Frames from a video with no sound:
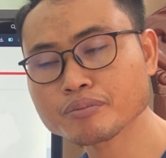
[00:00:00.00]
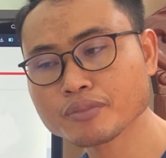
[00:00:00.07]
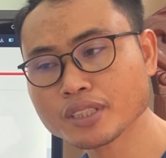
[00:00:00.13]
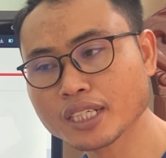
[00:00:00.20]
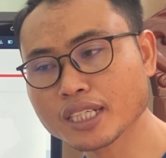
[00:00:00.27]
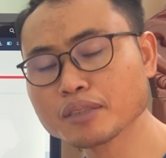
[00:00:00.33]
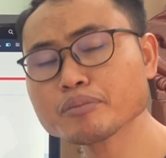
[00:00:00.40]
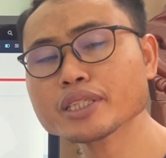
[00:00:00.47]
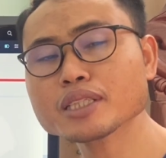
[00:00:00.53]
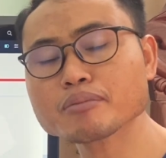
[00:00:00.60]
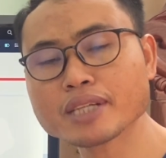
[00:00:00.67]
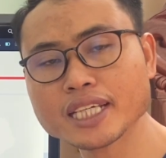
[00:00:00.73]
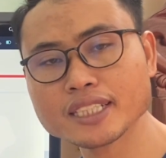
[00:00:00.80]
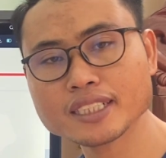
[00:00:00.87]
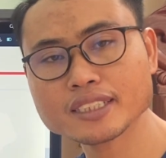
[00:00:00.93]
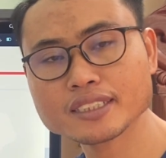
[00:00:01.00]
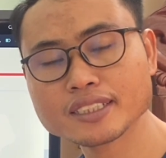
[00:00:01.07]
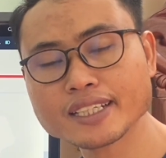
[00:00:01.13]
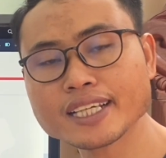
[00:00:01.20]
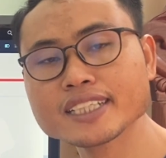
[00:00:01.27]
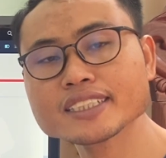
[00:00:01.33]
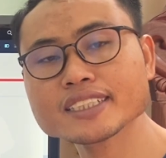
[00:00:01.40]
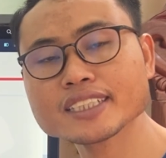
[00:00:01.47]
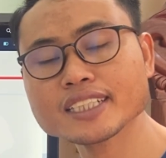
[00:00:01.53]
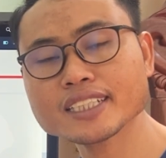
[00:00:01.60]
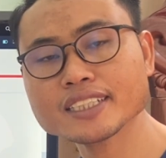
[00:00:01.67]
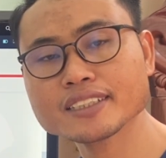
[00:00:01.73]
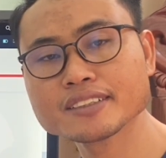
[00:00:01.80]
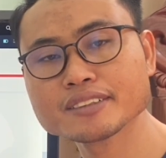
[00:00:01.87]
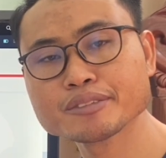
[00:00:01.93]
anh nâng miên làm lại thay chuyện
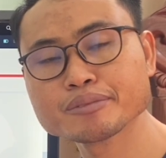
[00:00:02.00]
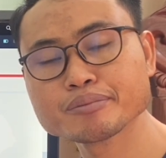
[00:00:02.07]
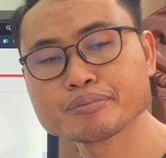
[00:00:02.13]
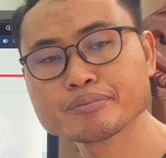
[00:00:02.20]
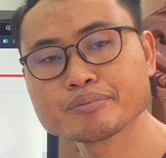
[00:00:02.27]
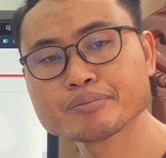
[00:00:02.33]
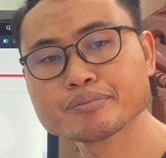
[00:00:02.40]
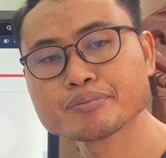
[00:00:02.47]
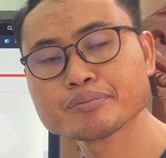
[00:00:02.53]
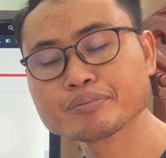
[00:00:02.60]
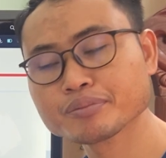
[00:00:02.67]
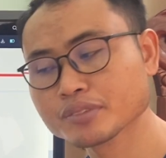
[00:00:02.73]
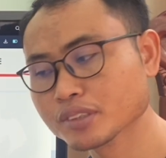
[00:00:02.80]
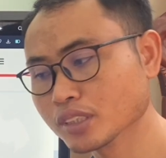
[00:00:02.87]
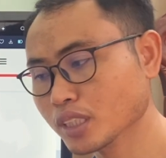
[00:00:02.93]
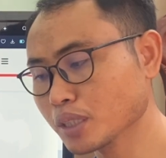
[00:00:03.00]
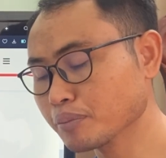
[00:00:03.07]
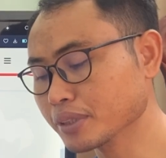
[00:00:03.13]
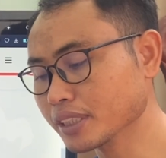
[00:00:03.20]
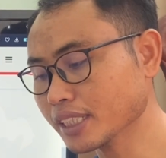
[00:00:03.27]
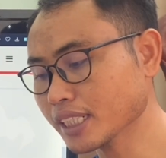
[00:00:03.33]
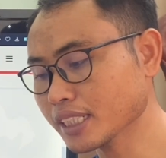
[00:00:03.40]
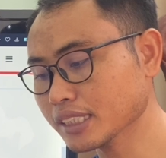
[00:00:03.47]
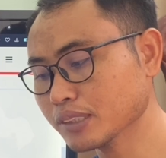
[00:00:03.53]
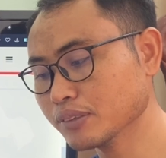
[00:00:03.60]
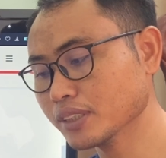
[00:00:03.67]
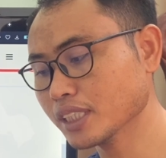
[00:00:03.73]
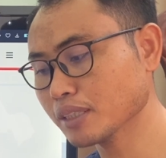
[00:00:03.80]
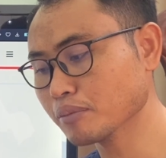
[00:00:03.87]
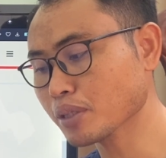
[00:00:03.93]
kia có vận tải
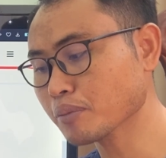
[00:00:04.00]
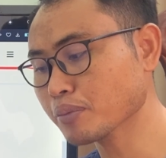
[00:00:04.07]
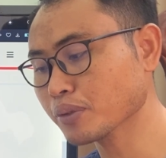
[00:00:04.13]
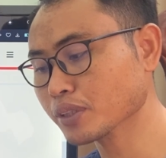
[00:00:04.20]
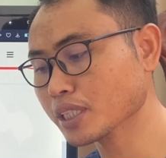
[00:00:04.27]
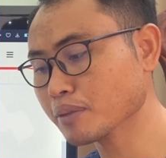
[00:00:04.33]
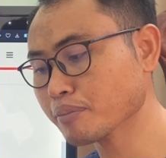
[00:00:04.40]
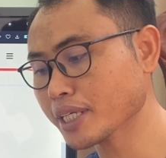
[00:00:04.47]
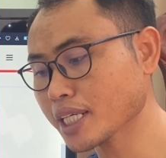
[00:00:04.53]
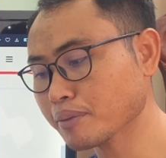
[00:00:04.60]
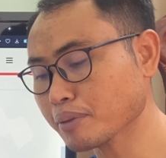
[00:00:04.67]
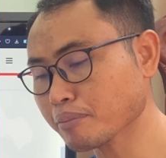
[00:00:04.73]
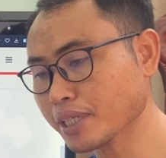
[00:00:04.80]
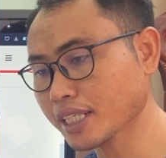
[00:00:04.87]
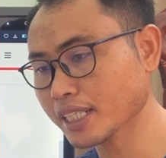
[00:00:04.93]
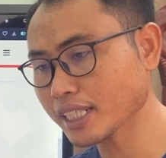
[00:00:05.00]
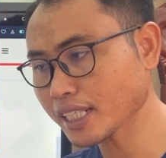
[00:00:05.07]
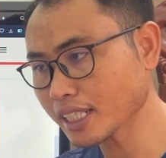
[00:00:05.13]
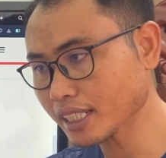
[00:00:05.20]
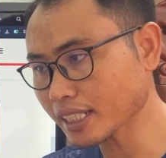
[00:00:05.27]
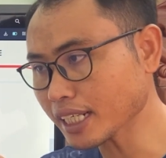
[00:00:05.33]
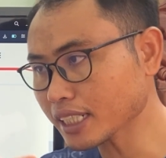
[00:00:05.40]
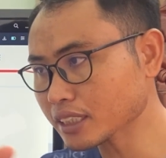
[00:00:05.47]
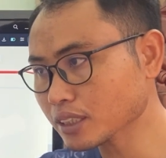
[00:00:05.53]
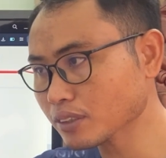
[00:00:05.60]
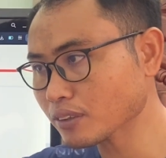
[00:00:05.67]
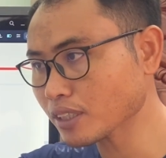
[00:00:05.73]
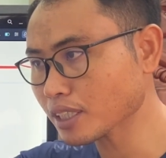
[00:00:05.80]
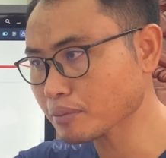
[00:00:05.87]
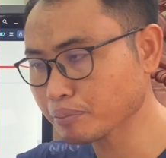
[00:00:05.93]
xu tha bong pon khmai bẩm anh nhé đại
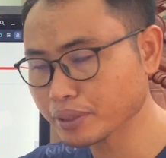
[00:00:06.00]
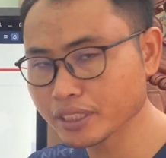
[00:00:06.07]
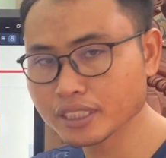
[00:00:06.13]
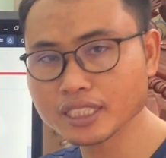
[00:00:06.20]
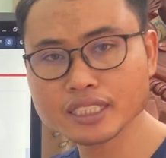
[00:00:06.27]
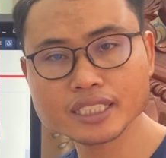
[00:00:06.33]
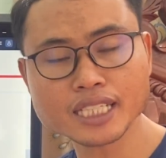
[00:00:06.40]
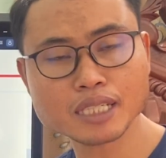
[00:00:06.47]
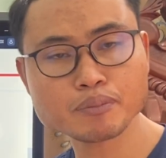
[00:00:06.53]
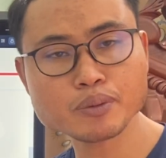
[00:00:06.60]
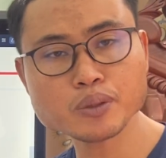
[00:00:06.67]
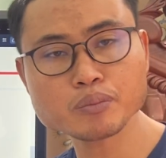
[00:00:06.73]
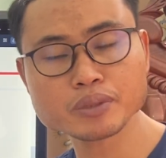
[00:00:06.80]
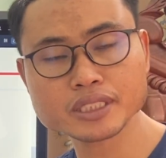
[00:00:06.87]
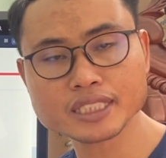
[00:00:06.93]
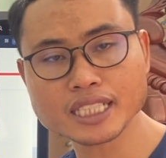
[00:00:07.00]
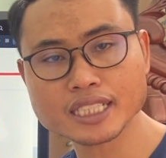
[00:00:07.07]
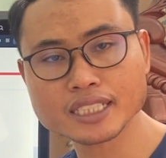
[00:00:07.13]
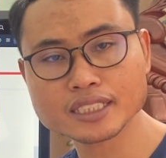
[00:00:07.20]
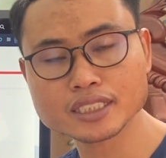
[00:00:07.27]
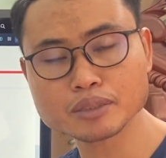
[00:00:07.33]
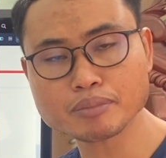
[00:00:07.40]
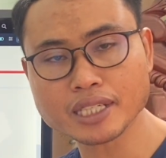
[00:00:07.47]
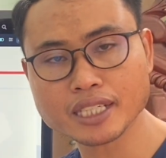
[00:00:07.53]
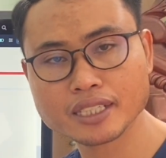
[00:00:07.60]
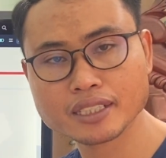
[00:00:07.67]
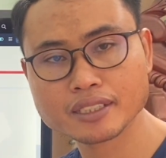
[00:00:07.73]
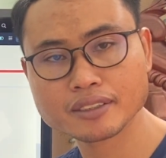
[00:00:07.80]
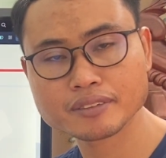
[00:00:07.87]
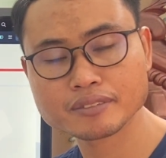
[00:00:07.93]
score làm pi ti tăng phù mà sàn nâng chả
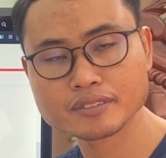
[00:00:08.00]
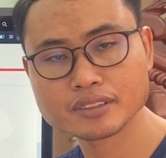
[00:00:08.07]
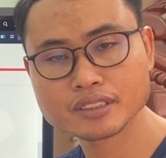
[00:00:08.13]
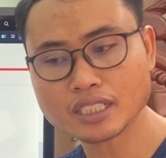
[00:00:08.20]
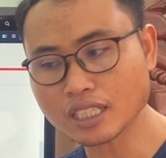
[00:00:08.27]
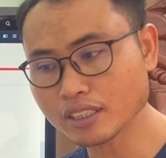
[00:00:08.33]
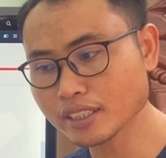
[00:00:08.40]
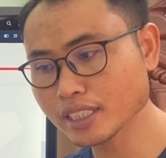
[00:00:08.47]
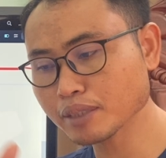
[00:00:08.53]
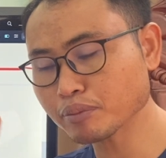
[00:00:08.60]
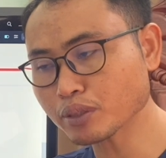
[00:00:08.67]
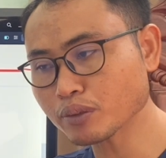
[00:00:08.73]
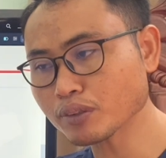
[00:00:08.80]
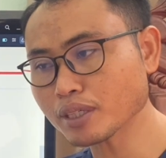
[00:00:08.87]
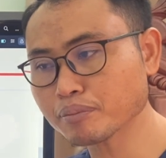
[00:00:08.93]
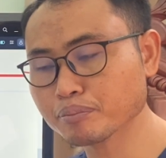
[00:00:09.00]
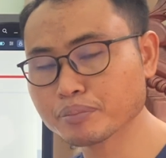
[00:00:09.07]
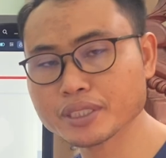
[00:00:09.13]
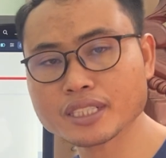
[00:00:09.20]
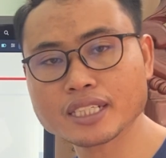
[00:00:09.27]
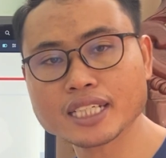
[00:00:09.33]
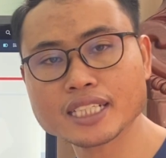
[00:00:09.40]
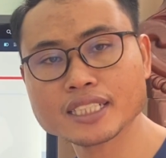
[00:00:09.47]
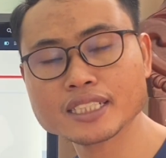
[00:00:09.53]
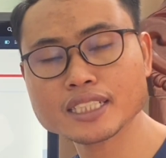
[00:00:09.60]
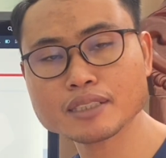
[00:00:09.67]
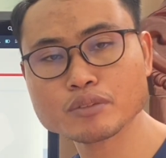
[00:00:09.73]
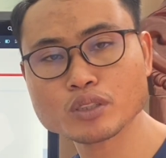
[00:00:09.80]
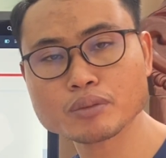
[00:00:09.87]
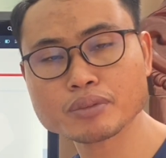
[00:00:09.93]
ai riệp rọp bị cái lại nâng
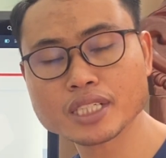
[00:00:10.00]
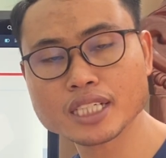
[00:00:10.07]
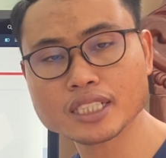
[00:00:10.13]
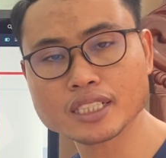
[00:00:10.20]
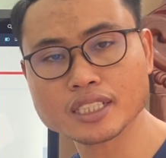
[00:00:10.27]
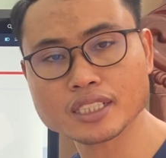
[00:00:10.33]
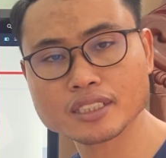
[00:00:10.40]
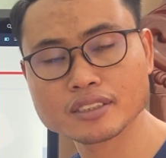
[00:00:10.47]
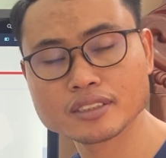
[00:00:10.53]
riệp rọp cả đòn